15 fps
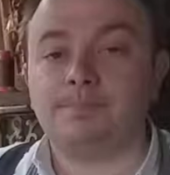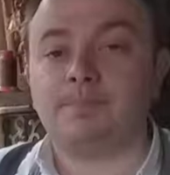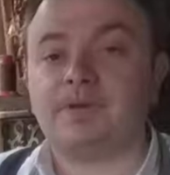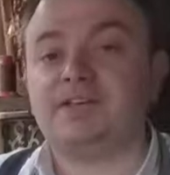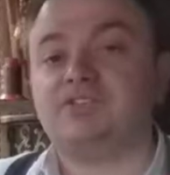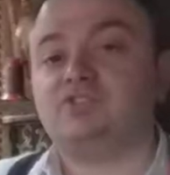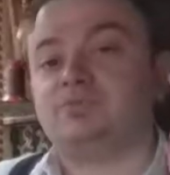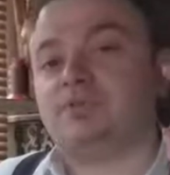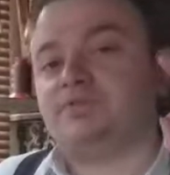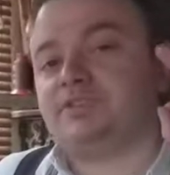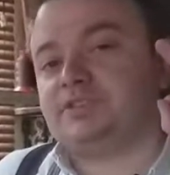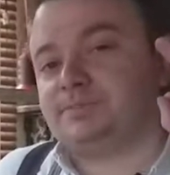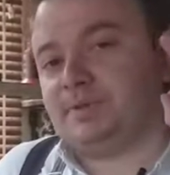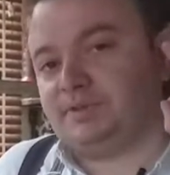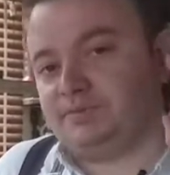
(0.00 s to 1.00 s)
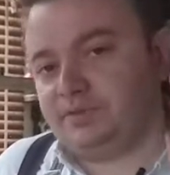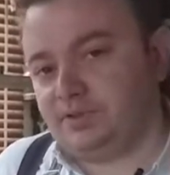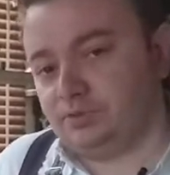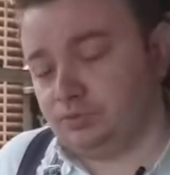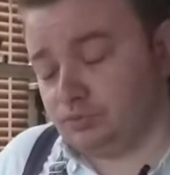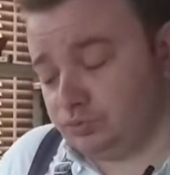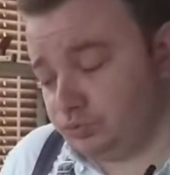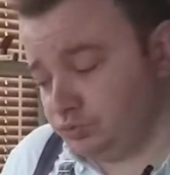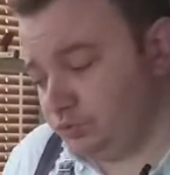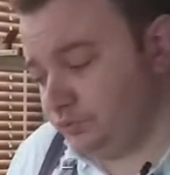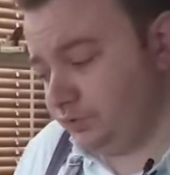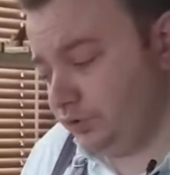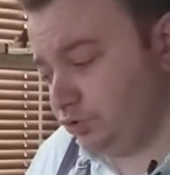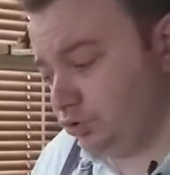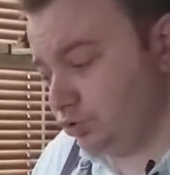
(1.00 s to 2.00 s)
Mais uma vez bem-vindos. No
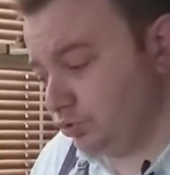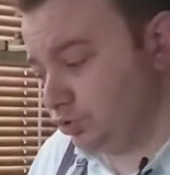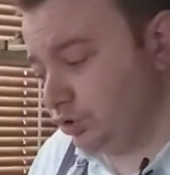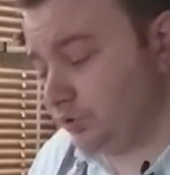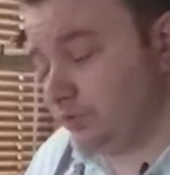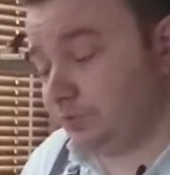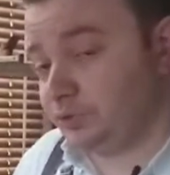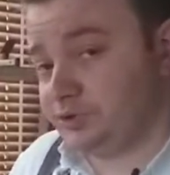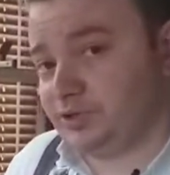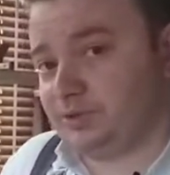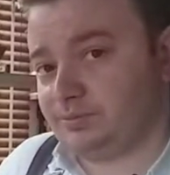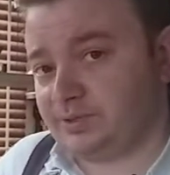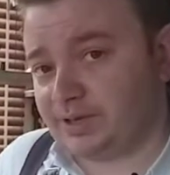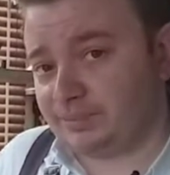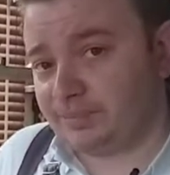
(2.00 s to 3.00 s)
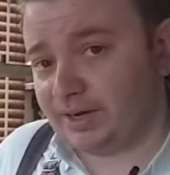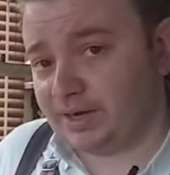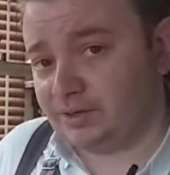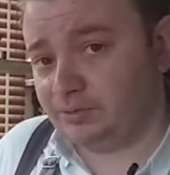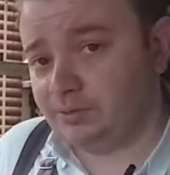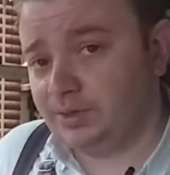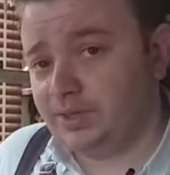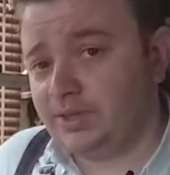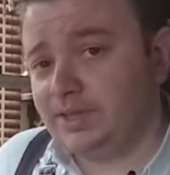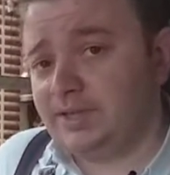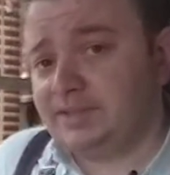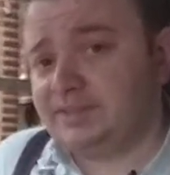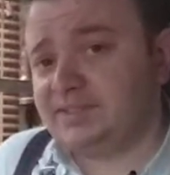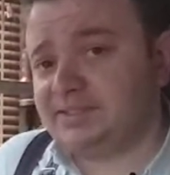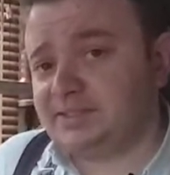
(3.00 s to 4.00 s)
vídeo de hoje vou mostrar o trabalho
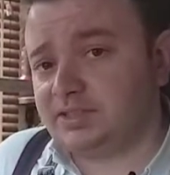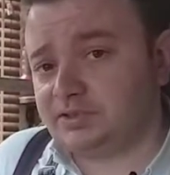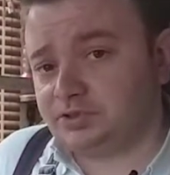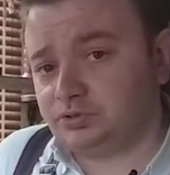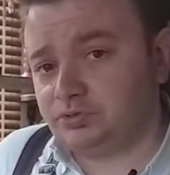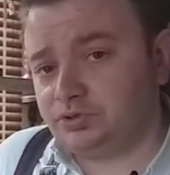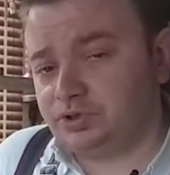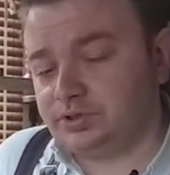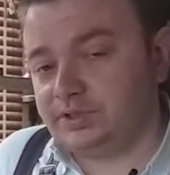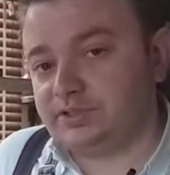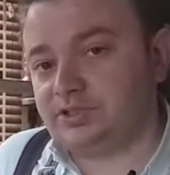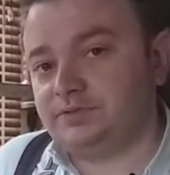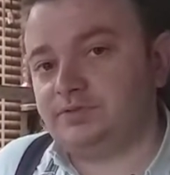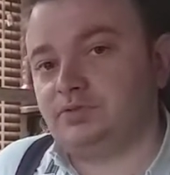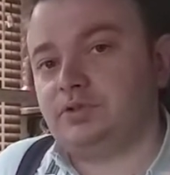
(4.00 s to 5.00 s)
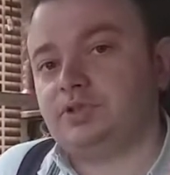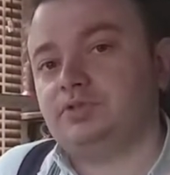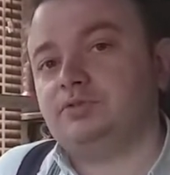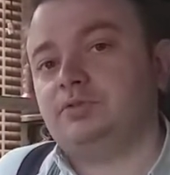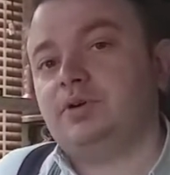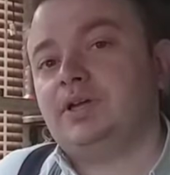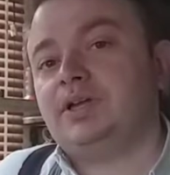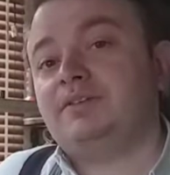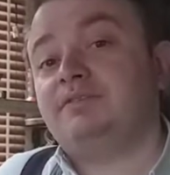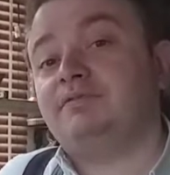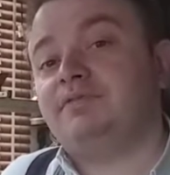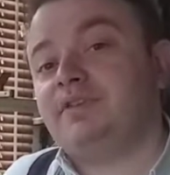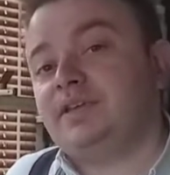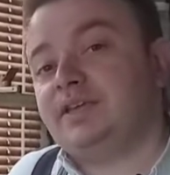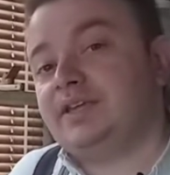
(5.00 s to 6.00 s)
desse ajuste deste violino
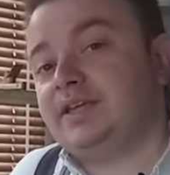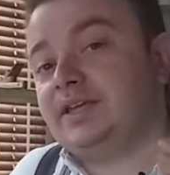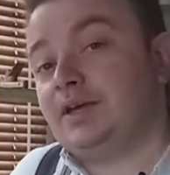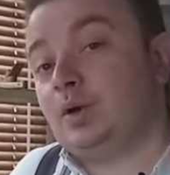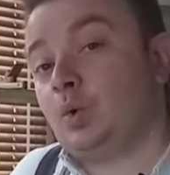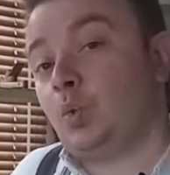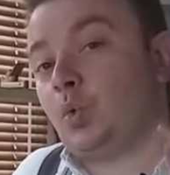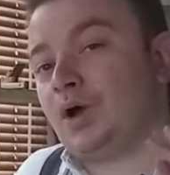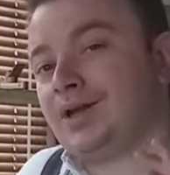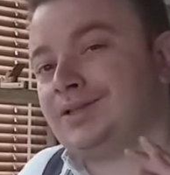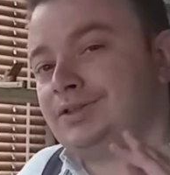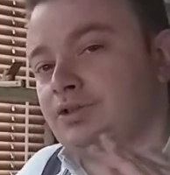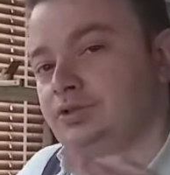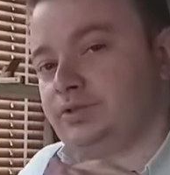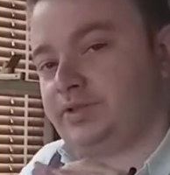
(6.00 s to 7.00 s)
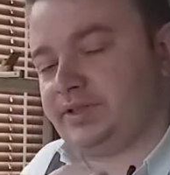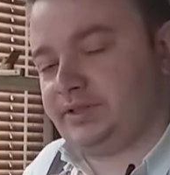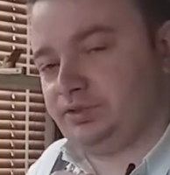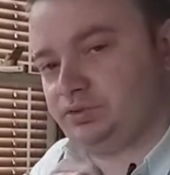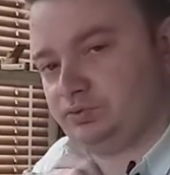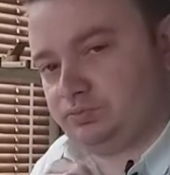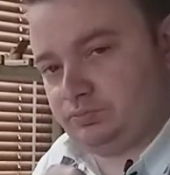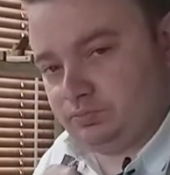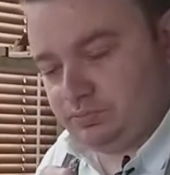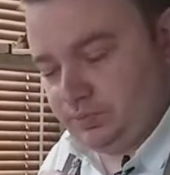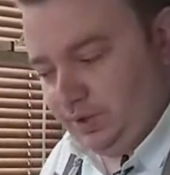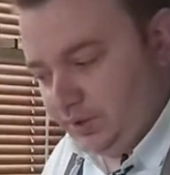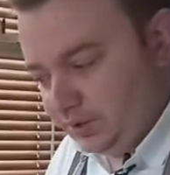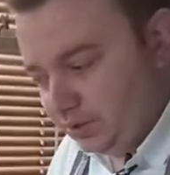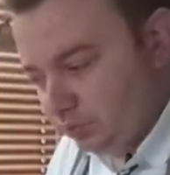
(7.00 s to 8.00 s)
VE431
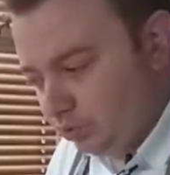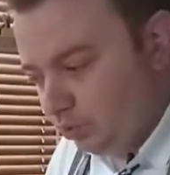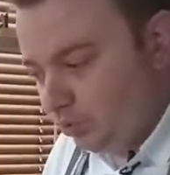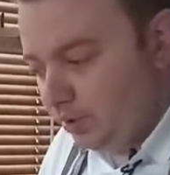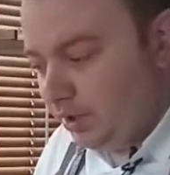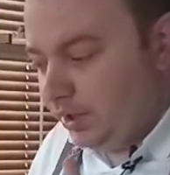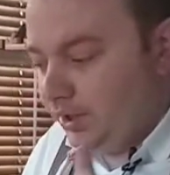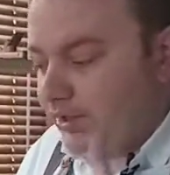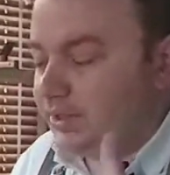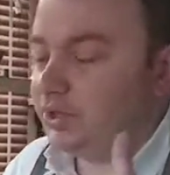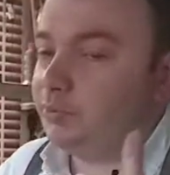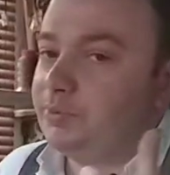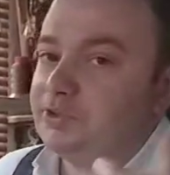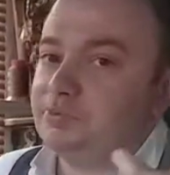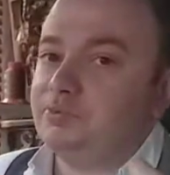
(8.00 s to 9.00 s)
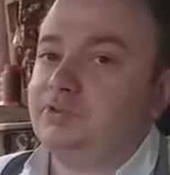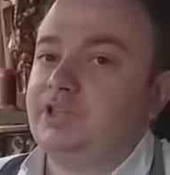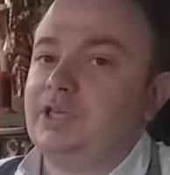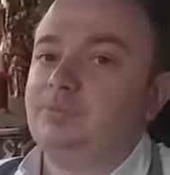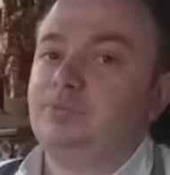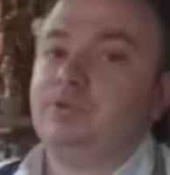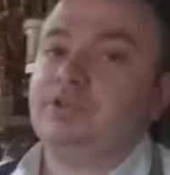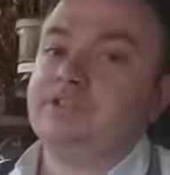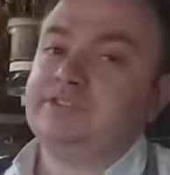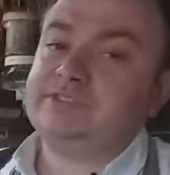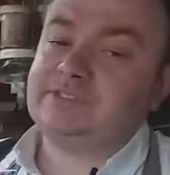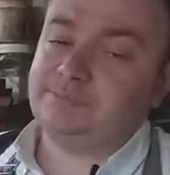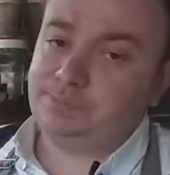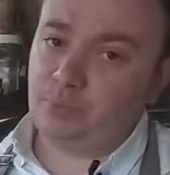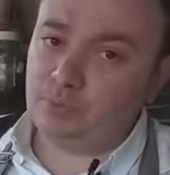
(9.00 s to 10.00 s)
da Eagle e ao mesmo tempo
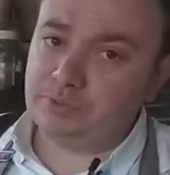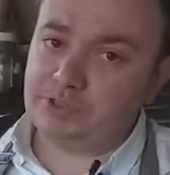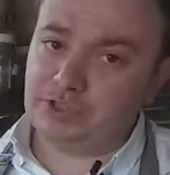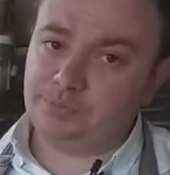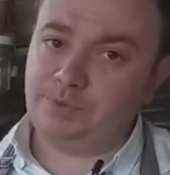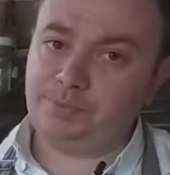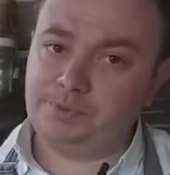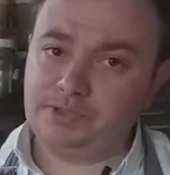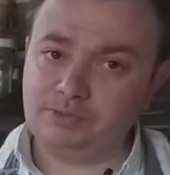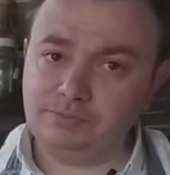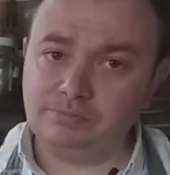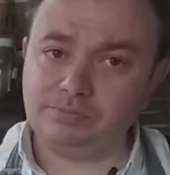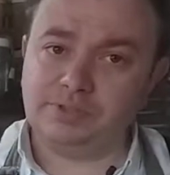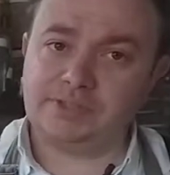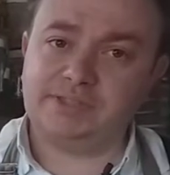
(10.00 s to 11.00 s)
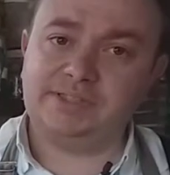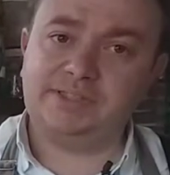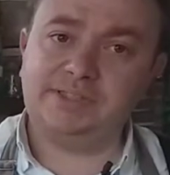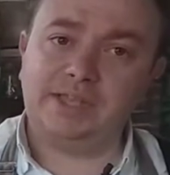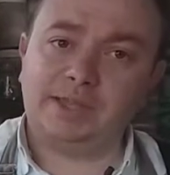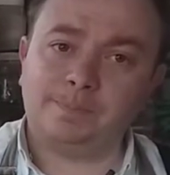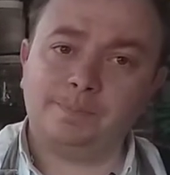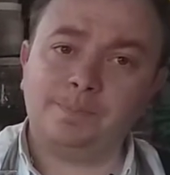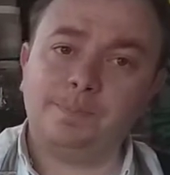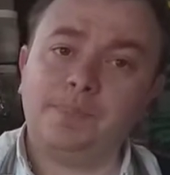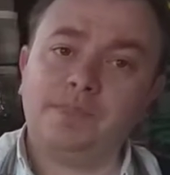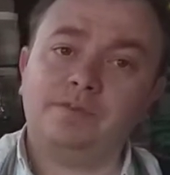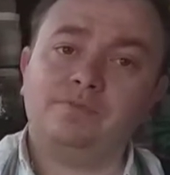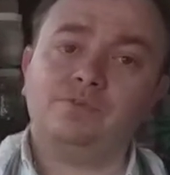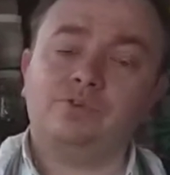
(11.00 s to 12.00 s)
responder uma pergunta que é
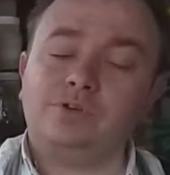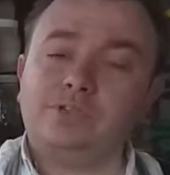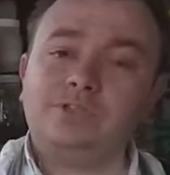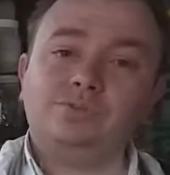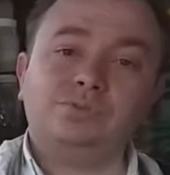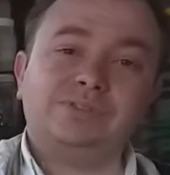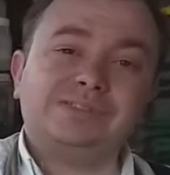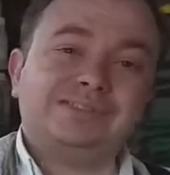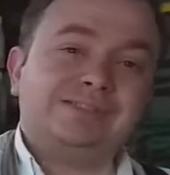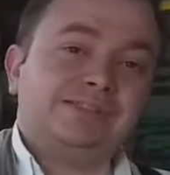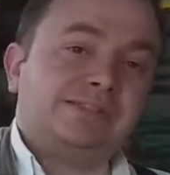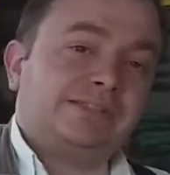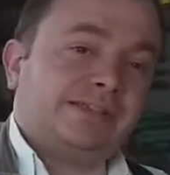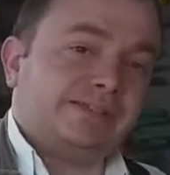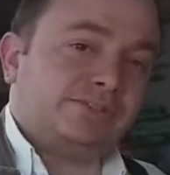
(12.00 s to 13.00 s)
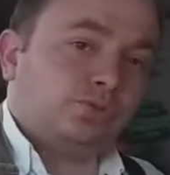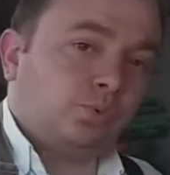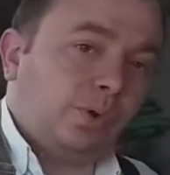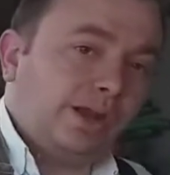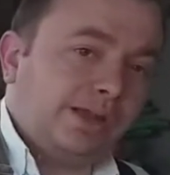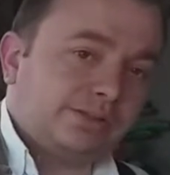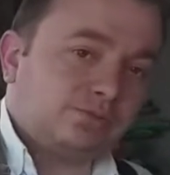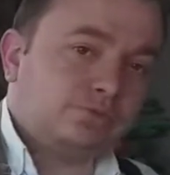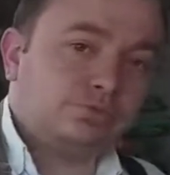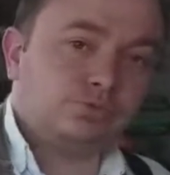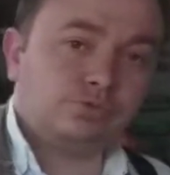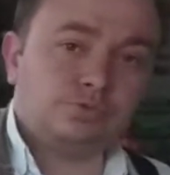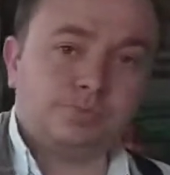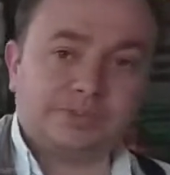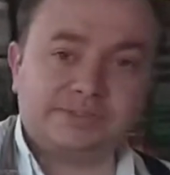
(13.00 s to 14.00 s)
violinos 3
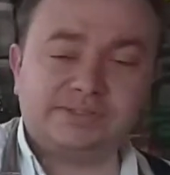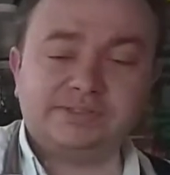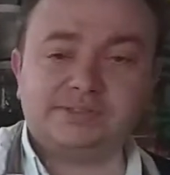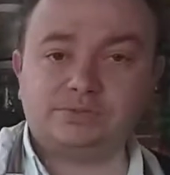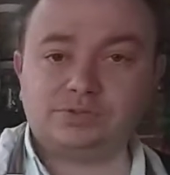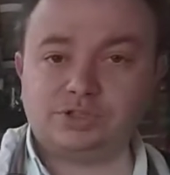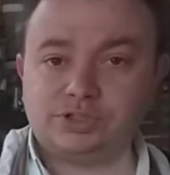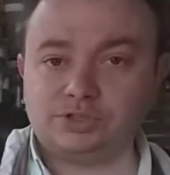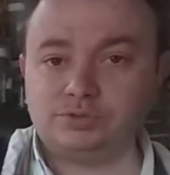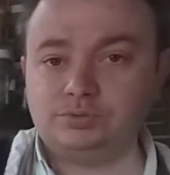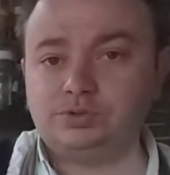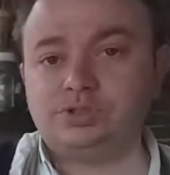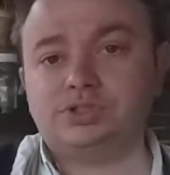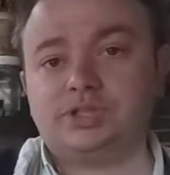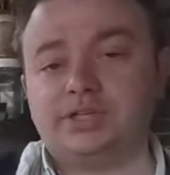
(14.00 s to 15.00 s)
quartos precisam de ajuste?